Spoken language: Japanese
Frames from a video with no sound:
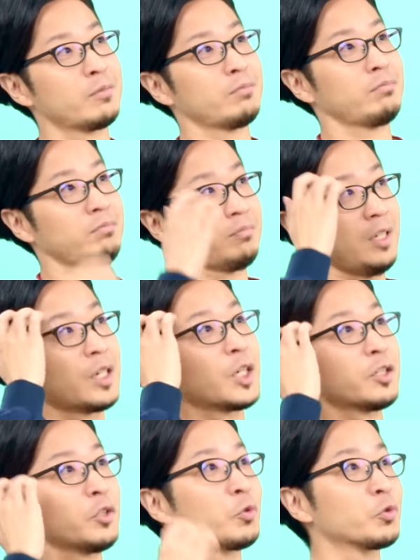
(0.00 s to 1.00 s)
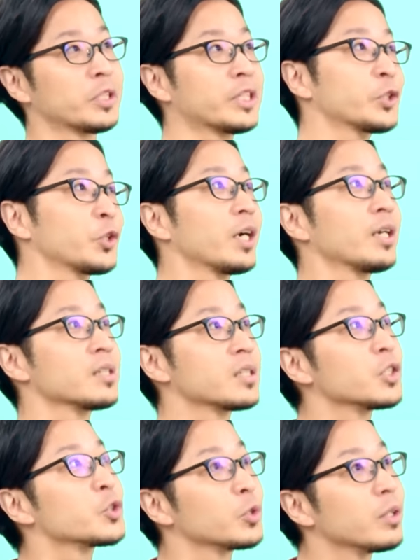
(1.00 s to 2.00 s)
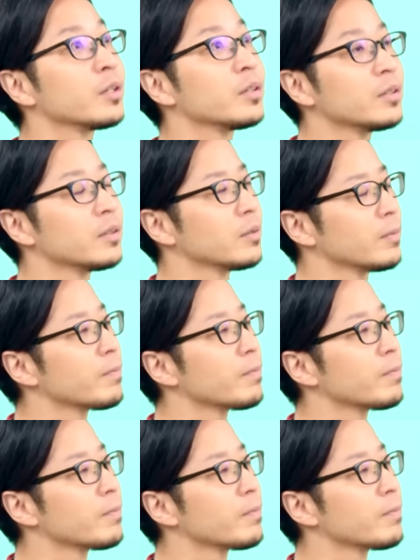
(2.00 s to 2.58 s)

うん、なんかで、ね、その、うん、そう子